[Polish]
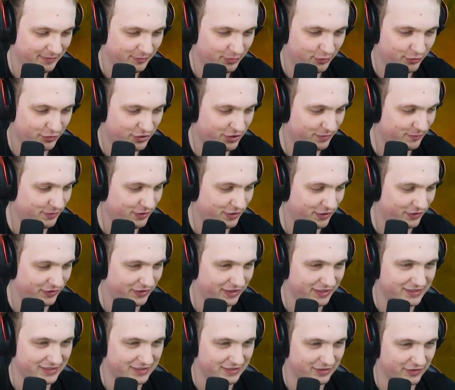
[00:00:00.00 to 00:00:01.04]
Proszę mi
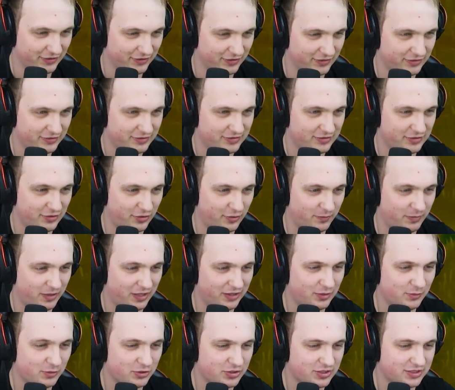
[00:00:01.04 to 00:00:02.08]
odejść stąd. Zrób,
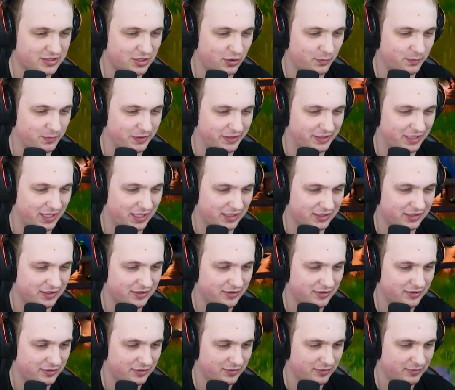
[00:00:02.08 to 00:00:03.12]
a to może zróbmy tak?
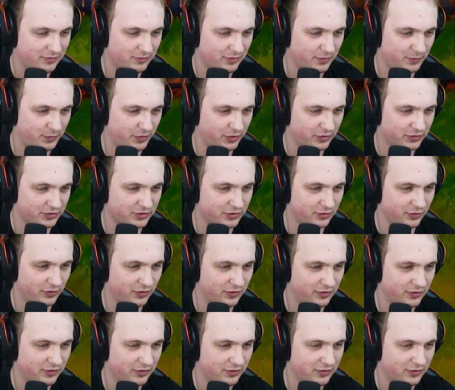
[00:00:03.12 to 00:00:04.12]
Po prostu.